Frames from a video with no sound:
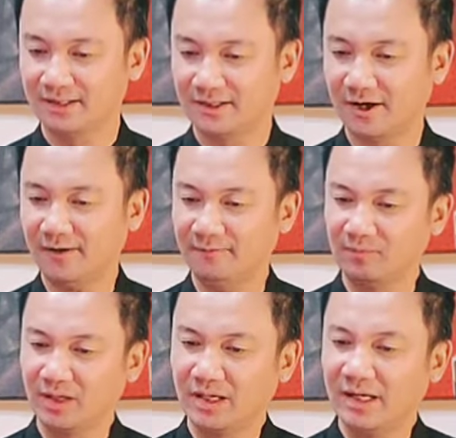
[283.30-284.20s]
đó
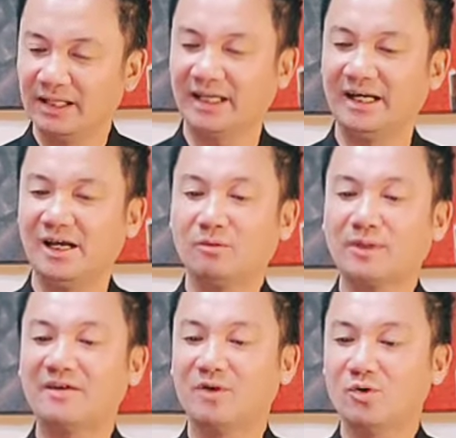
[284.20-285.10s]
thì ông
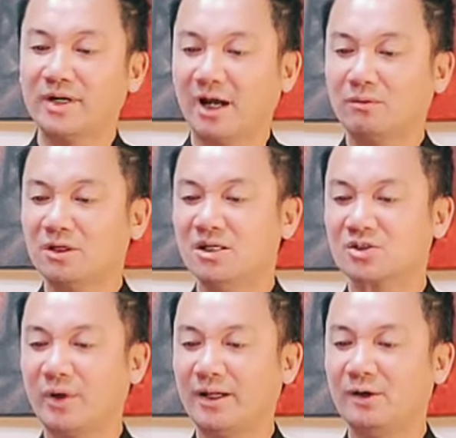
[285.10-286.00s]
thầy Vũ này ông thường
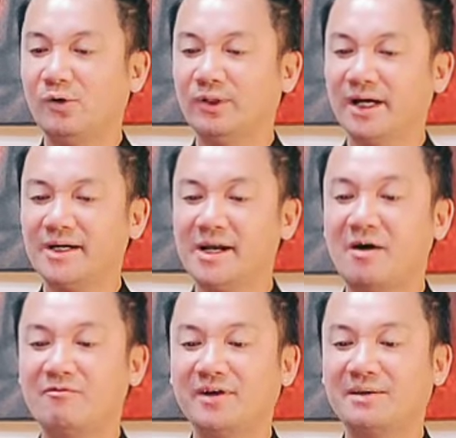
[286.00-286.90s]
xuyên lui tới để
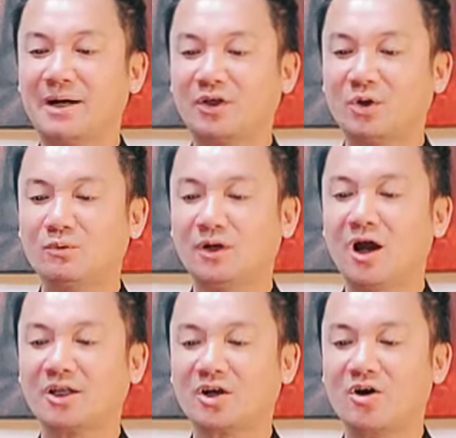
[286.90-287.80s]
động viên bà Chung
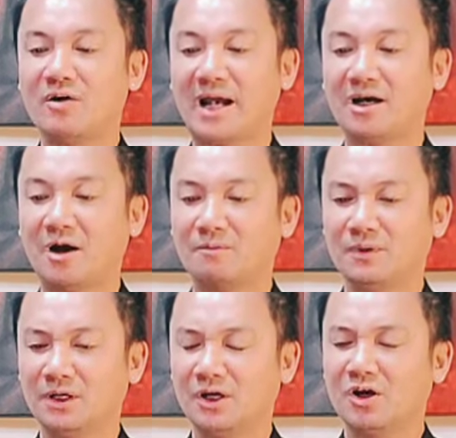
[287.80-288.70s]
lo cho con ăn
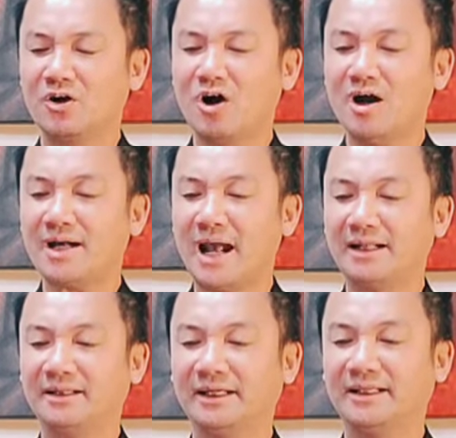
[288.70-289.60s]
học khó
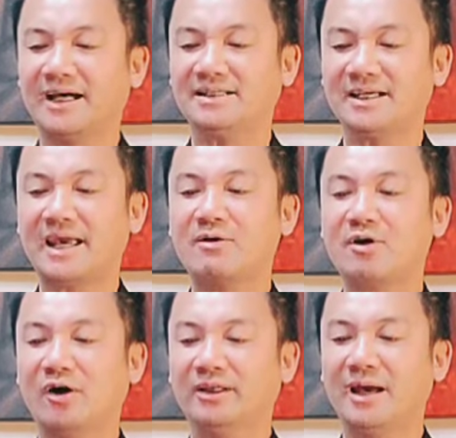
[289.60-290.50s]
khăn thì thầy sẽ kêu
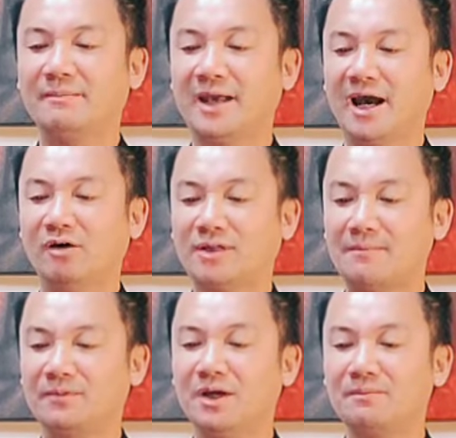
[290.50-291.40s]
gọi thêm nhà hảo
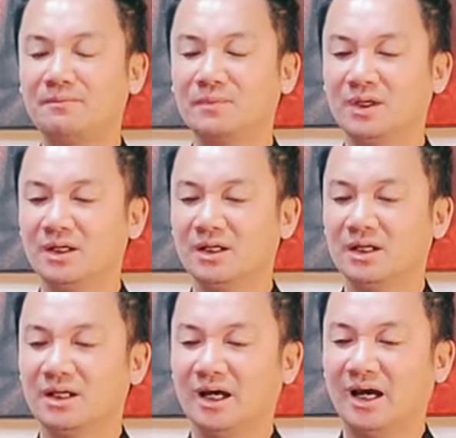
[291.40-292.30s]
tâm giúp
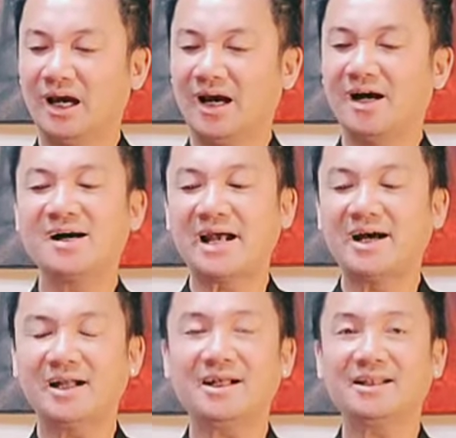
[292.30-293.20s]
à, hơn ai
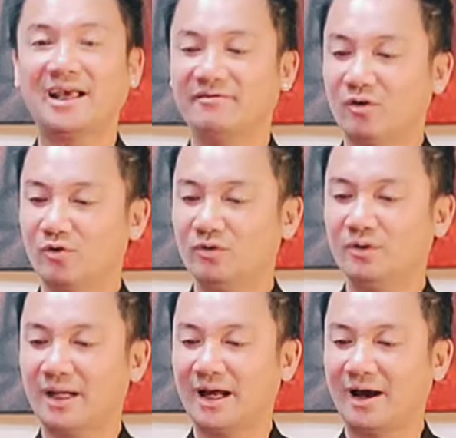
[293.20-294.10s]
hết á, thầy
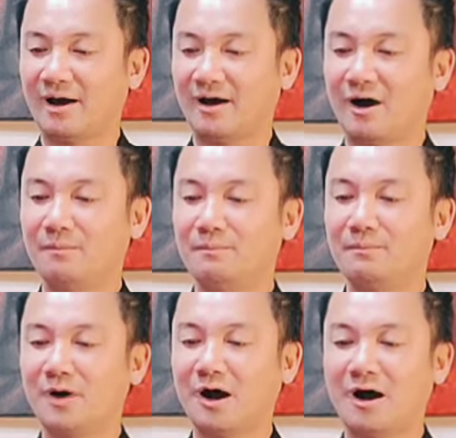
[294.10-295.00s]
Vũ là họ
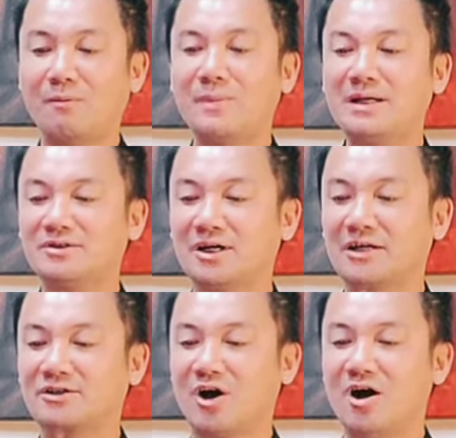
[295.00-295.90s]
ông biết rất
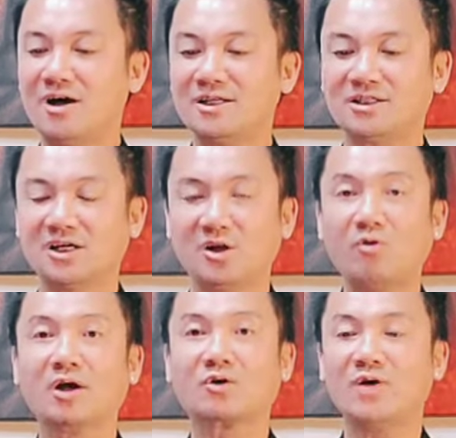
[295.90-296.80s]
là rõ sự
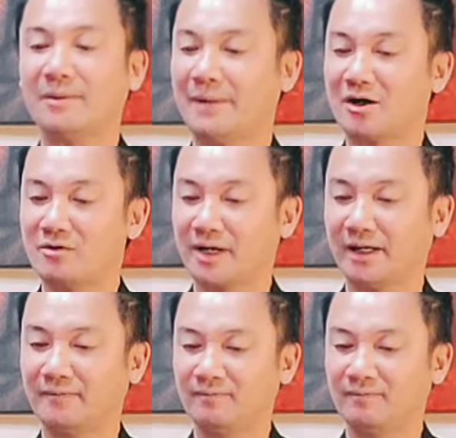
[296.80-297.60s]
nỗ lực của hai mẹ con này